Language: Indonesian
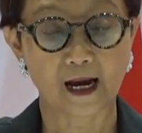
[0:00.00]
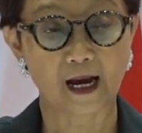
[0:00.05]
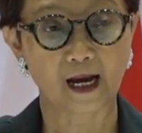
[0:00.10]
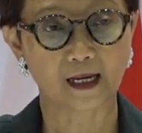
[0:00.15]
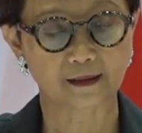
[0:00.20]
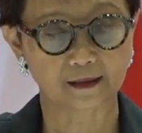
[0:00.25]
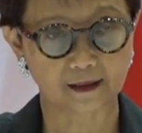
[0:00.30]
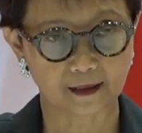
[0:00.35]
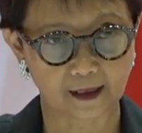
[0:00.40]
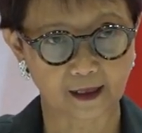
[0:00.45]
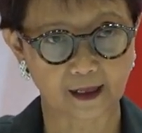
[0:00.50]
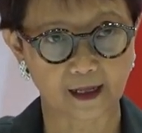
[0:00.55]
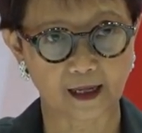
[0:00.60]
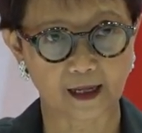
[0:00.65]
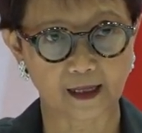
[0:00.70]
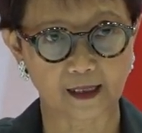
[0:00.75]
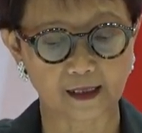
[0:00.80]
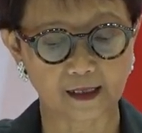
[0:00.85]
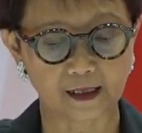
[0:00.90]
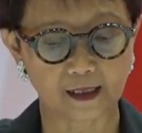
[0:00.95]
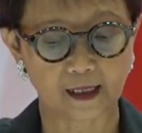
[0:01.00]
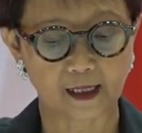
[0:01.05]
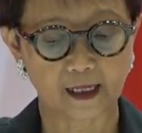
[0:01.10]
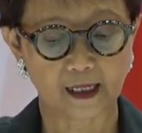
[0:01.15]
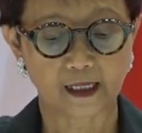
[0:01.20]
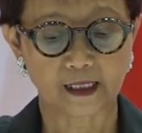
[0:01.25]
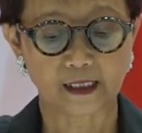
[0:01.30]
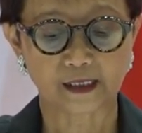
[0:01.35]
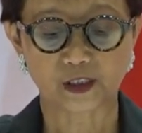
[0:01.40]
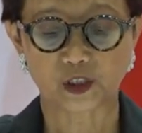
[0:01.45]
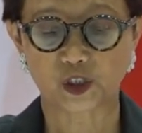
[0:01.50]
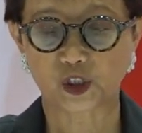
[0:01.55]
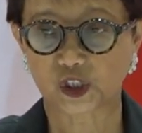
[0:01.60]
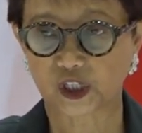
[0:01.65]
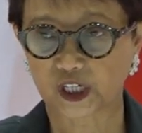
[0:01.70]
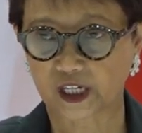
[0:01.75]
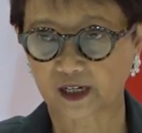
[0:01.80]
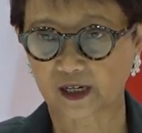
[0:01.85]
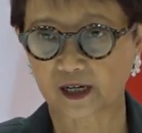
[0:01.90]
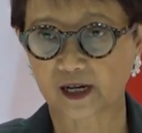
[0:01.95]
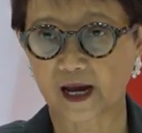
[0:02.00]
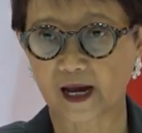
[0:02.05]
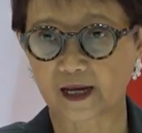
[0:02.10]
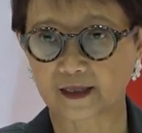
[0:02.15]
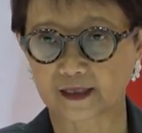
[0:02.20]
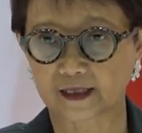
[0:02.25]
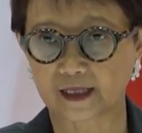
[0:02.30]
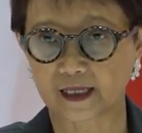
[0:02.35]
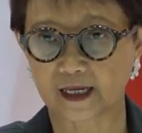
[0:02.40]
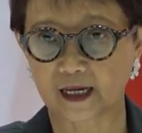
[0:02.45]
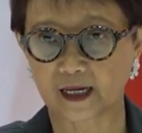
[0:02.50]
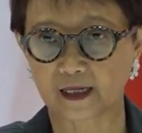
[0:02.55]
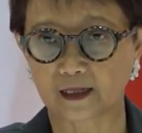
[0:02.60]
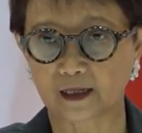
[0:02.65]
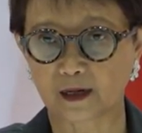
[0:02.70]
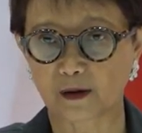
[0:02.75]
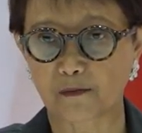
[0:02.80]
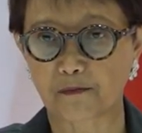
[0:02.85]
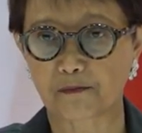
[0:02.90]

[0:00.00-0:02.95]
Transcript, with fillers: antara lain Chair ASEAN